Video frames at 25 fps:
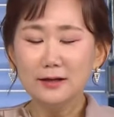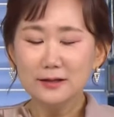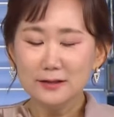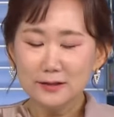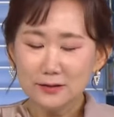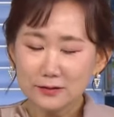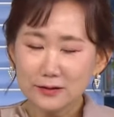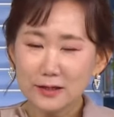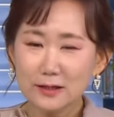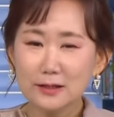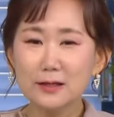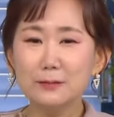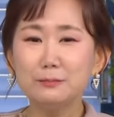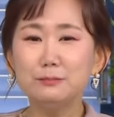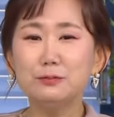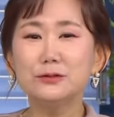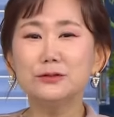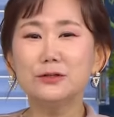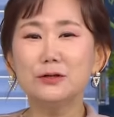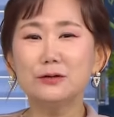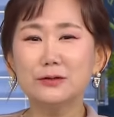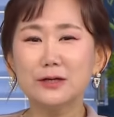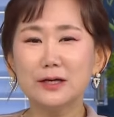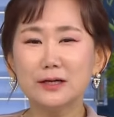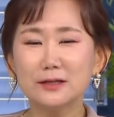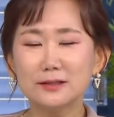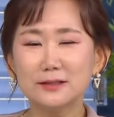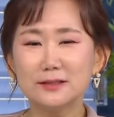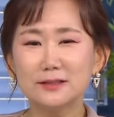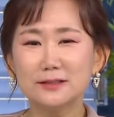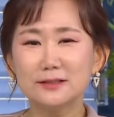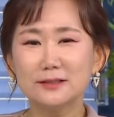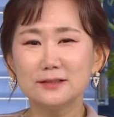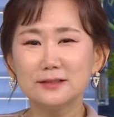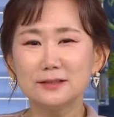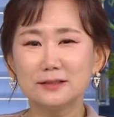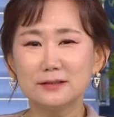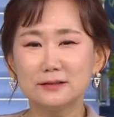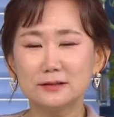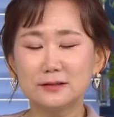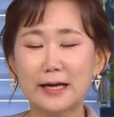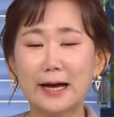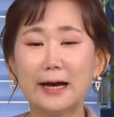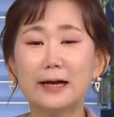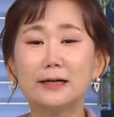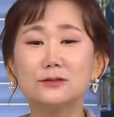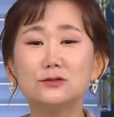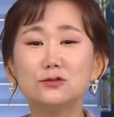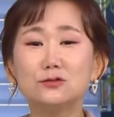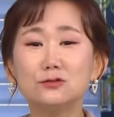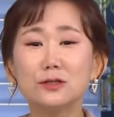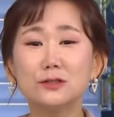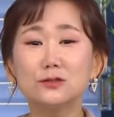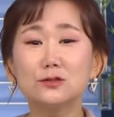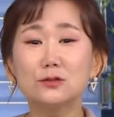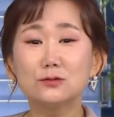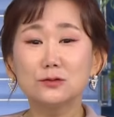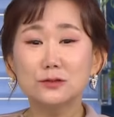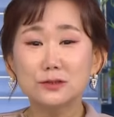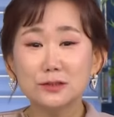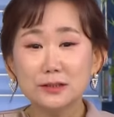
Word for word: 이렇게 깊은 영향을 닭 중에서도